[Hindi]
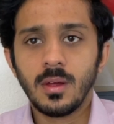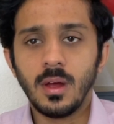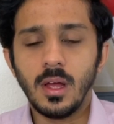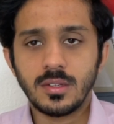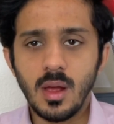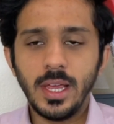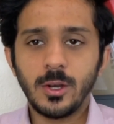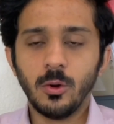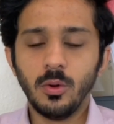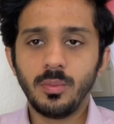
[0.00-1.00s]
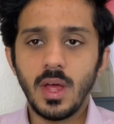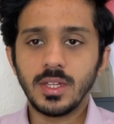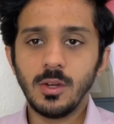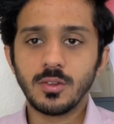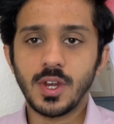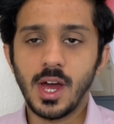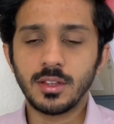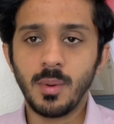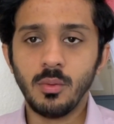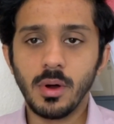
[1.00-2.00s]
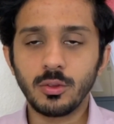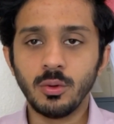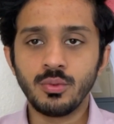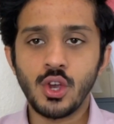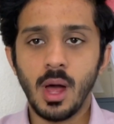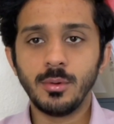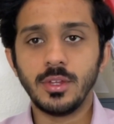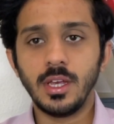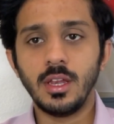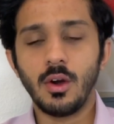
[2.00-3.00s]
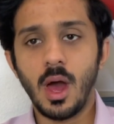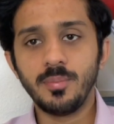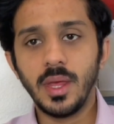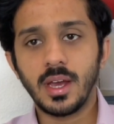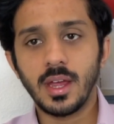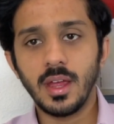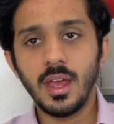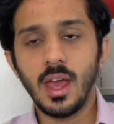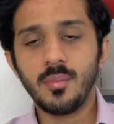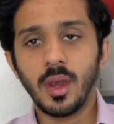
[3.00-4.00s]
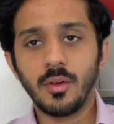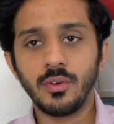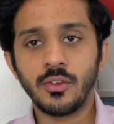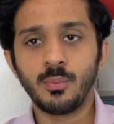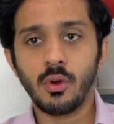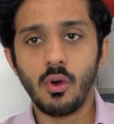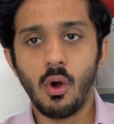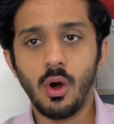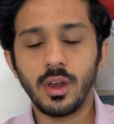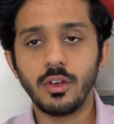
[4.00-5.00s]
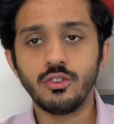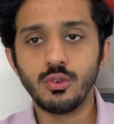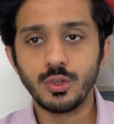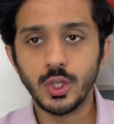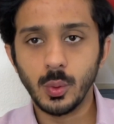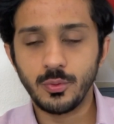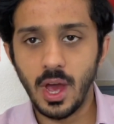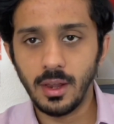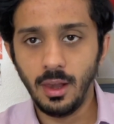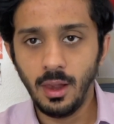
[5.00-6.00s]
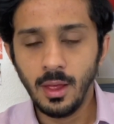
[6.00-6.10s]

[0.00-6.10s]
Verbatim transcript: असल खवतिन हजरात मैं हूं मखदूम शहाबुद्दीन और आप देख रहे हैं मेरा फेसबुक और यूट्यूब चैनल